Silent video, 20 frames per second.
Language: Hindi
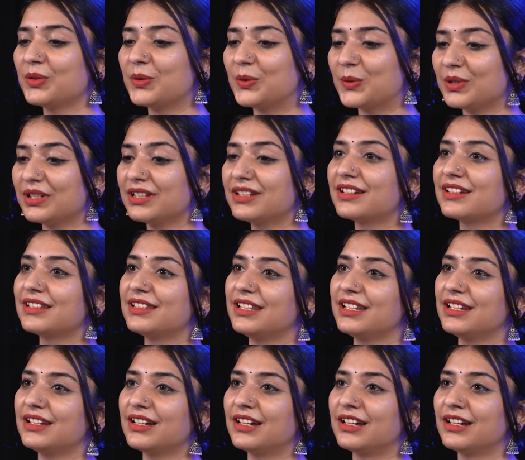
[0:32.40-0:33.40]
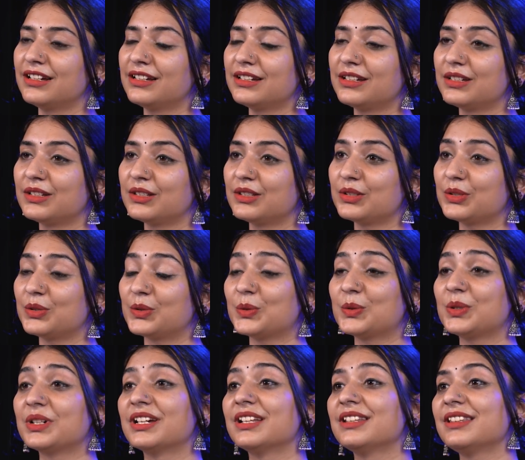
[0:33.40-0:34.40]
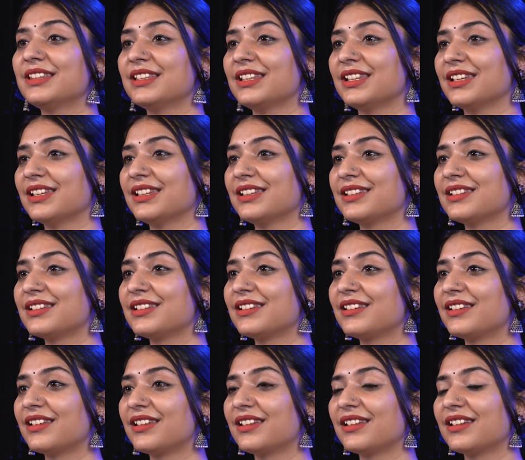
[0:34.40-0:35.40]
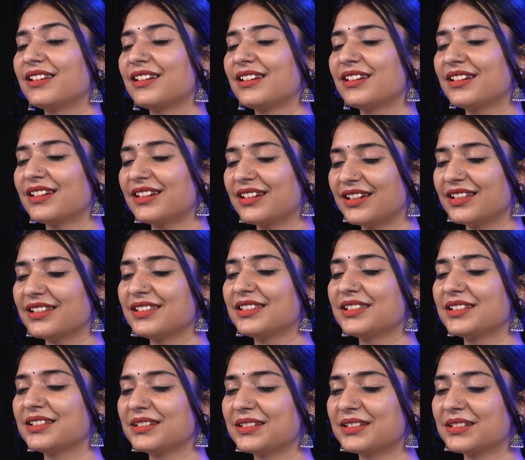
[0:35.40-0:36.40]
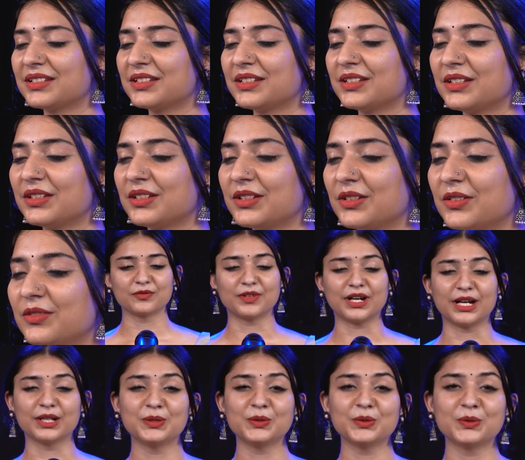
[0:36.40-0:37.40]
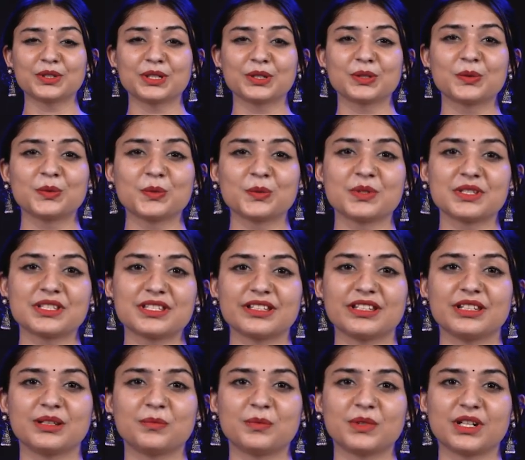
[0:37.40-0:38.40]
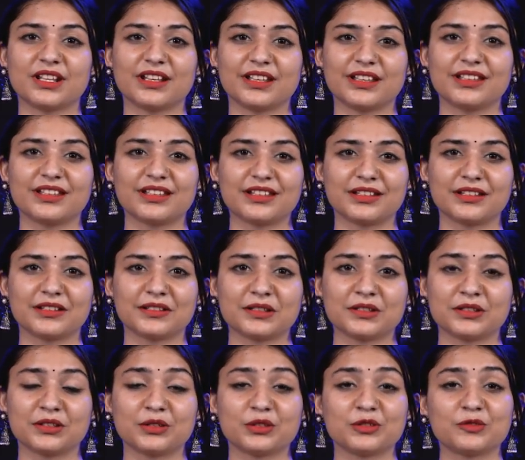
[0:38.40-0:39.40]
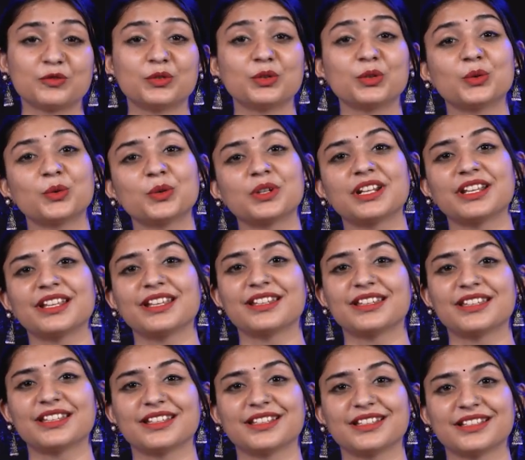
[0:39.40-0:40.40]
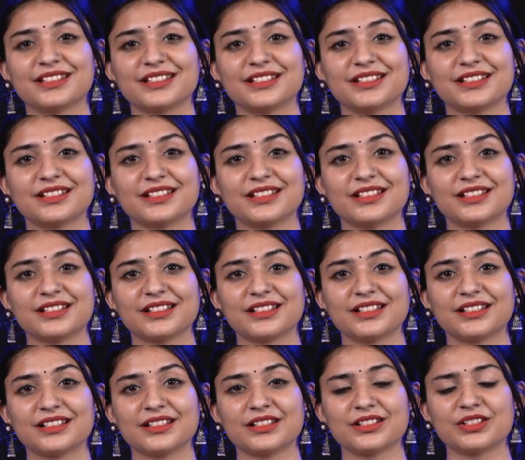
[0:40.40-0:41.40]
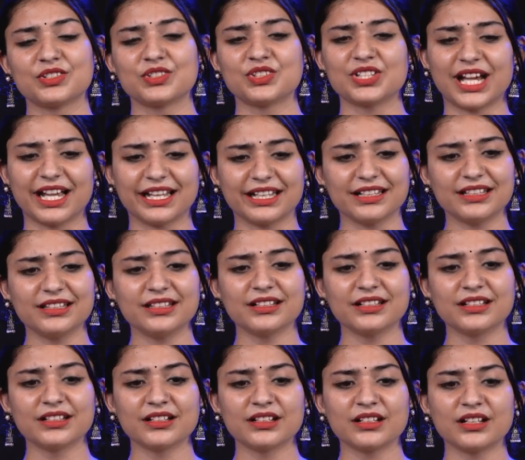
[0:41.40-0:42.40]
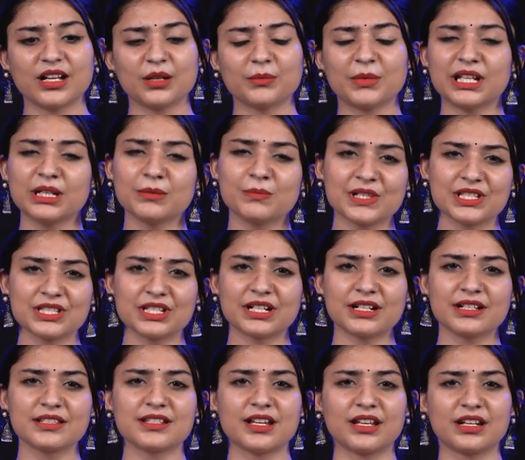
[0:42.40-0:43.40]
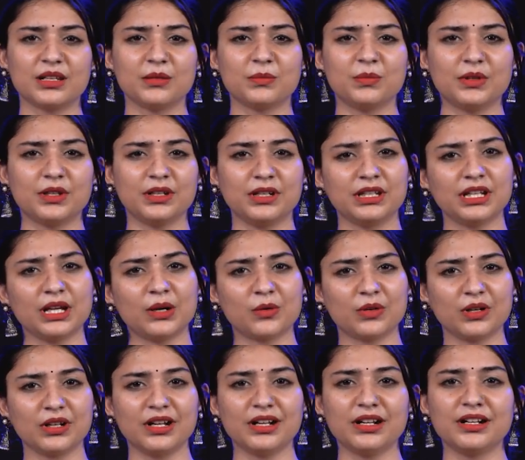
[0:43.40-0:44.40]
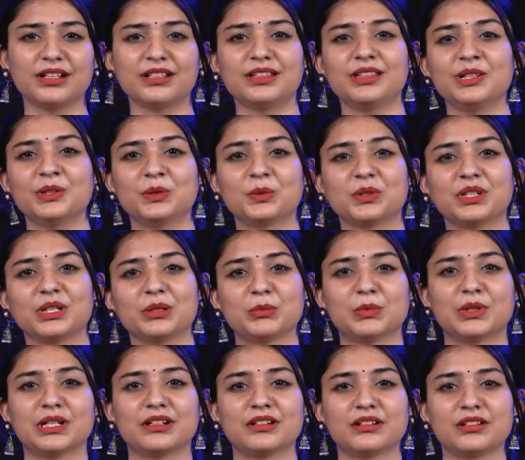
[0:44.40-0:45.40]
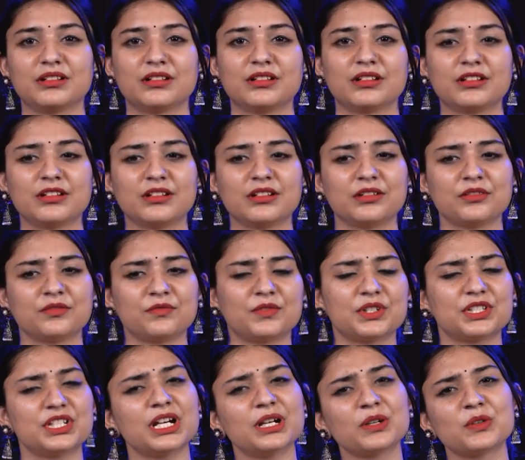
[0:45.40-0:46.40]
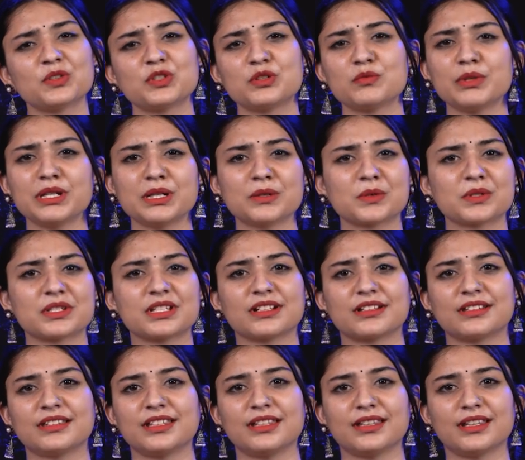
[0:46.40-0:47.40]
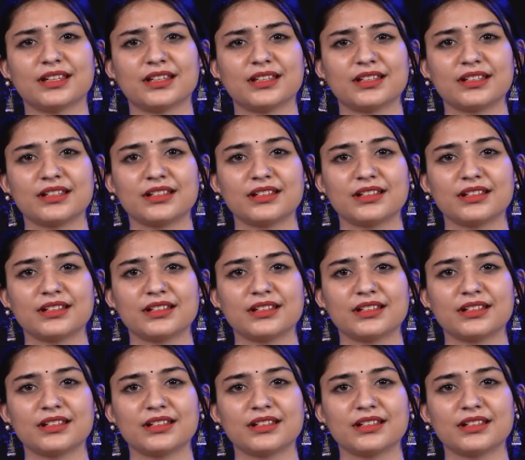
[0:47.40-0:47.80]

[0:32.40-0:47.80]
खोल कर देखा तो खत थे खत वादों के खून से लिपटे वो रो रहे थे शायद हमारे बिछड़ जाने पर या उनका कत्ल होने पर वजह कुछ भी हो सकती है